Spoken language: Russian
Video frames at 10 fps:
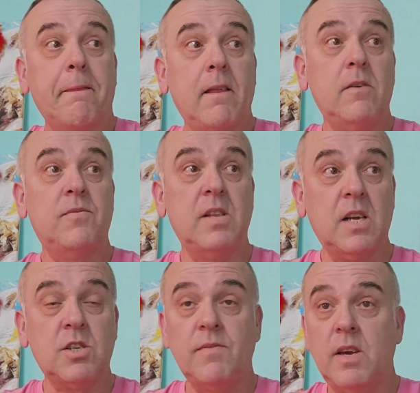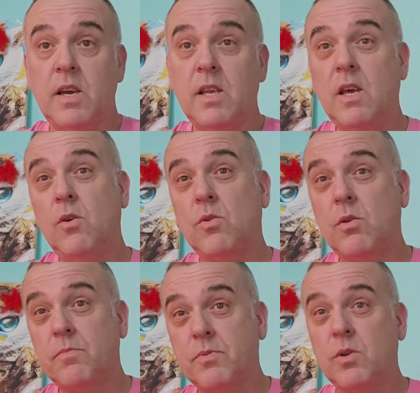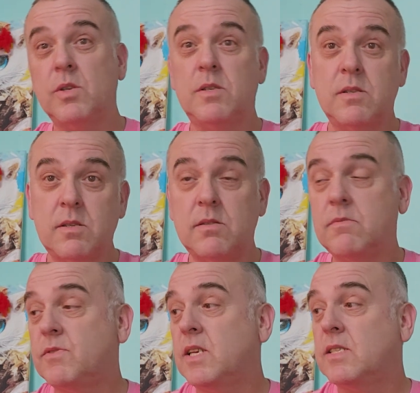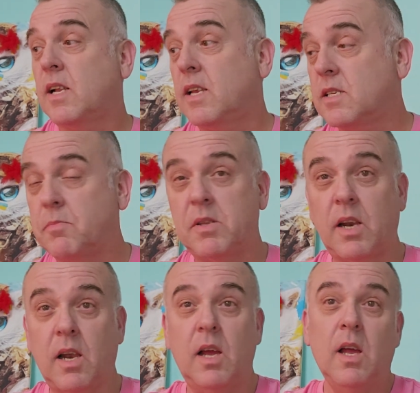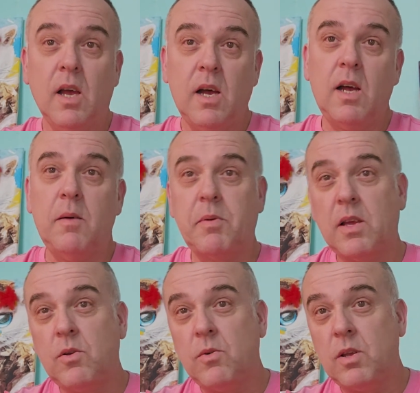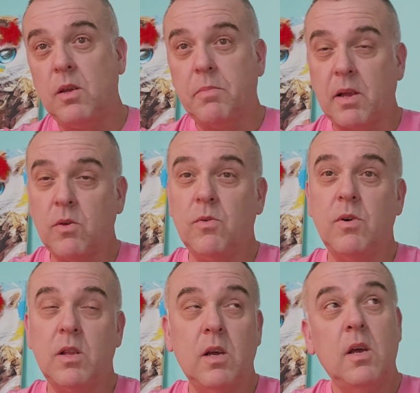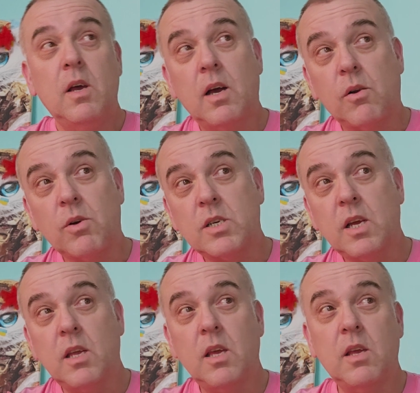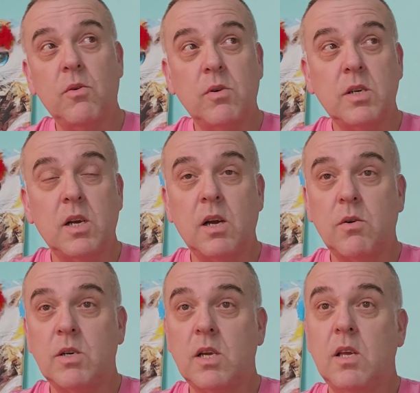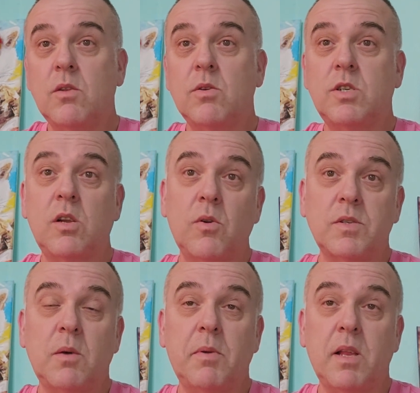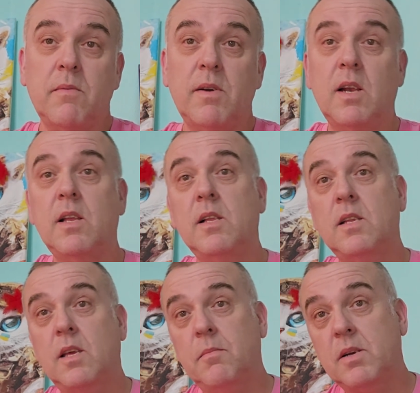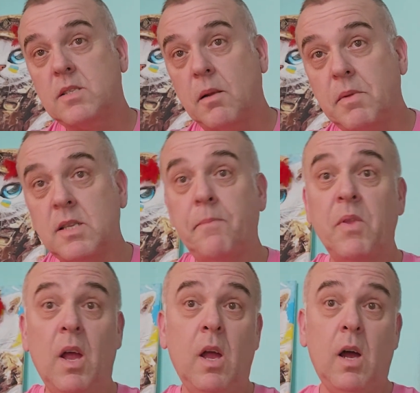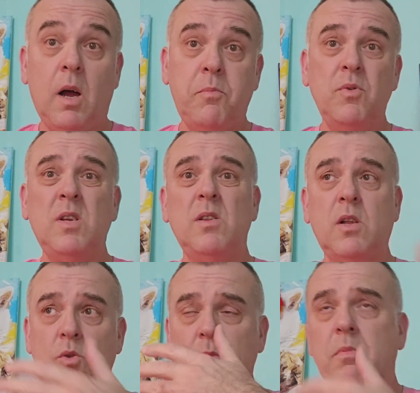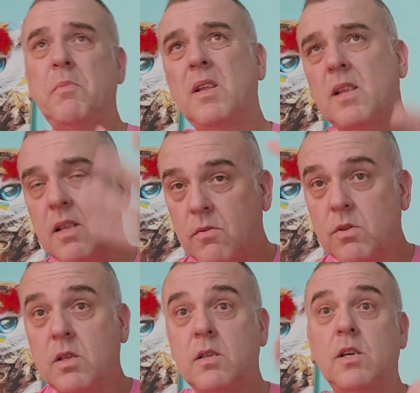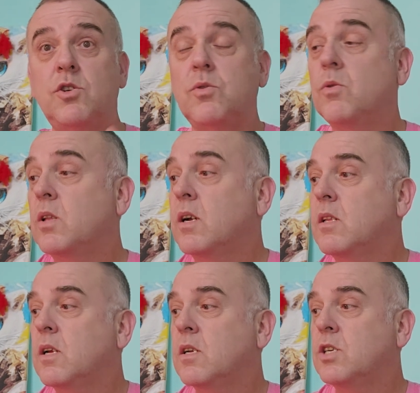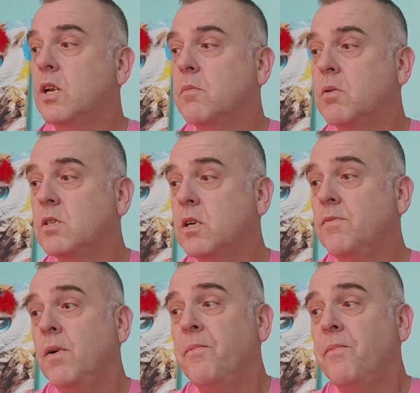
э, вынашивая идею, то, то есть все остальные смотрели, ага, пройдет, не пройдет, хорошая идея, не очень хорошая идея. То есть Жириновский при этом выглядел таким экстремистом, а Путин на тот момент, это вот те еще годы, когда Жирик был жив,